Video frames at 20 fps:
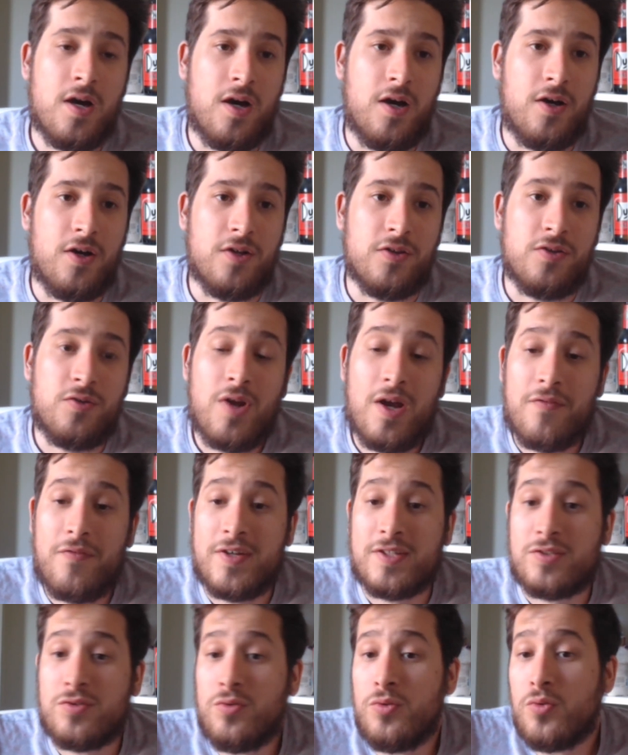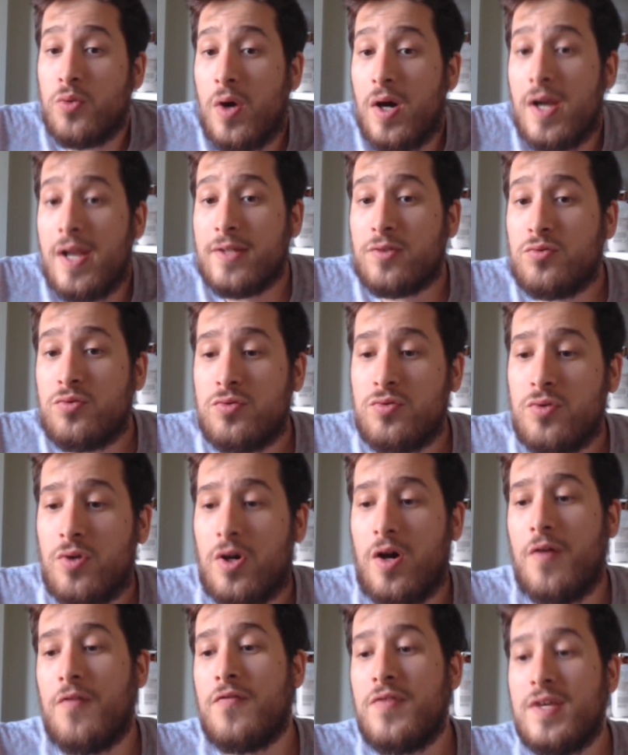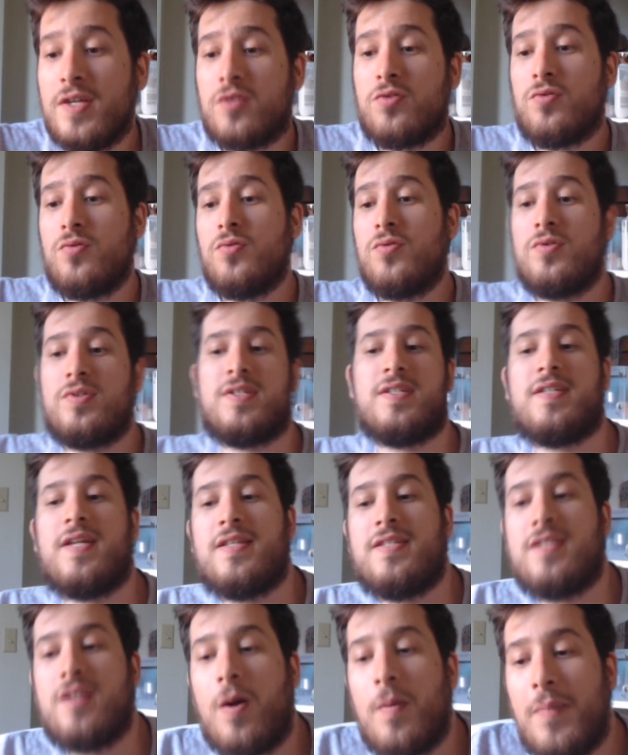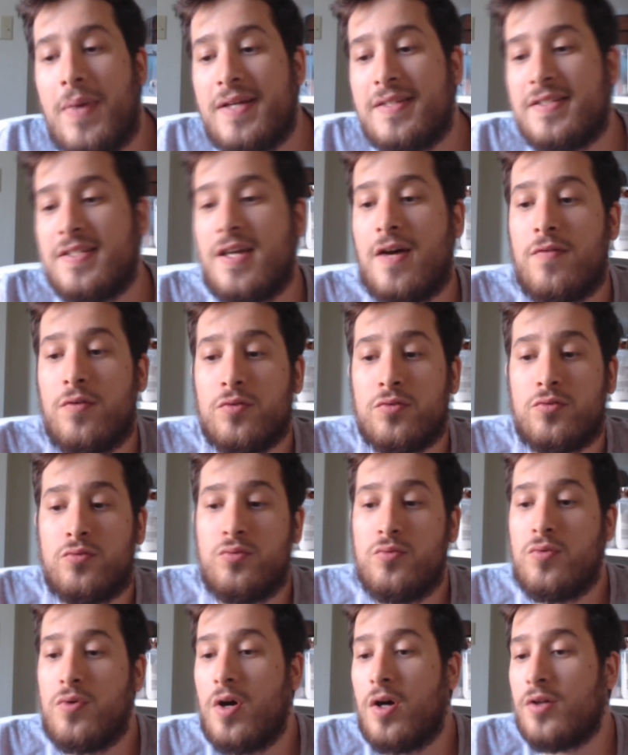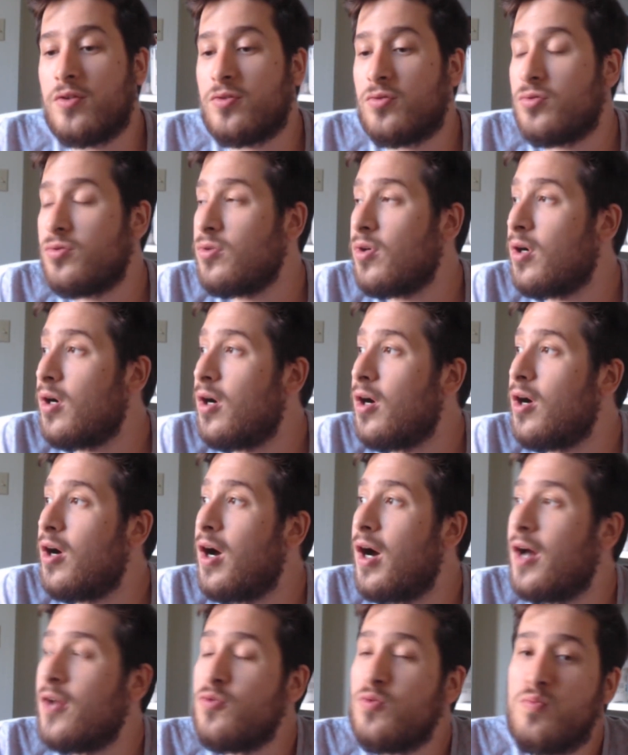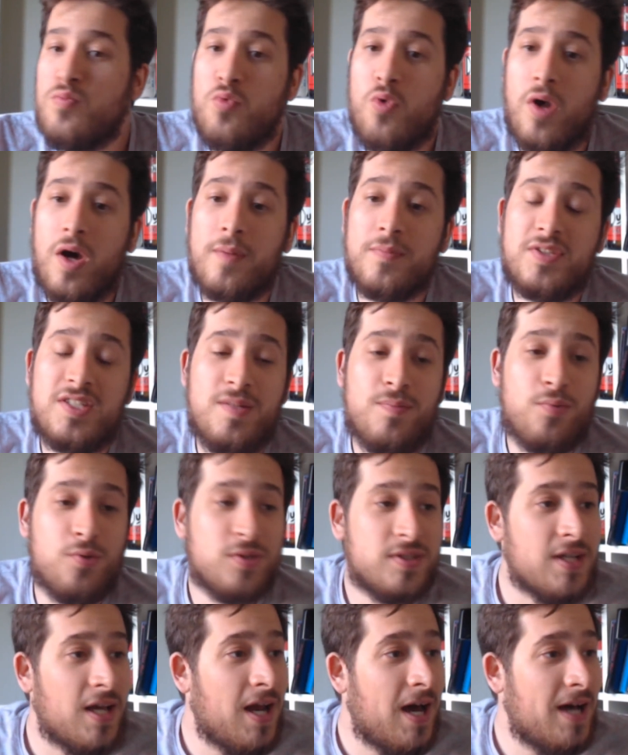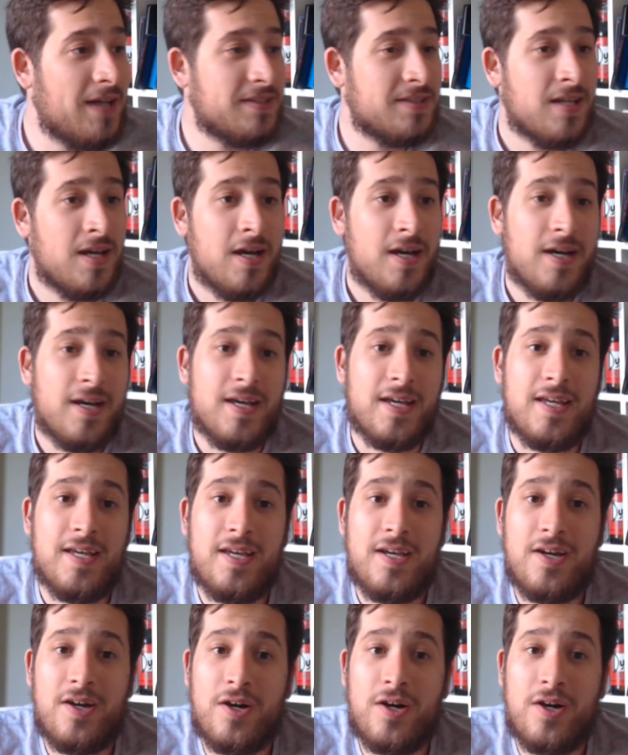Euh, de la façon dont elle a toujours euh, vécu, c'est-à-dire basée avant tout euh, sur un humour un petit peu salace et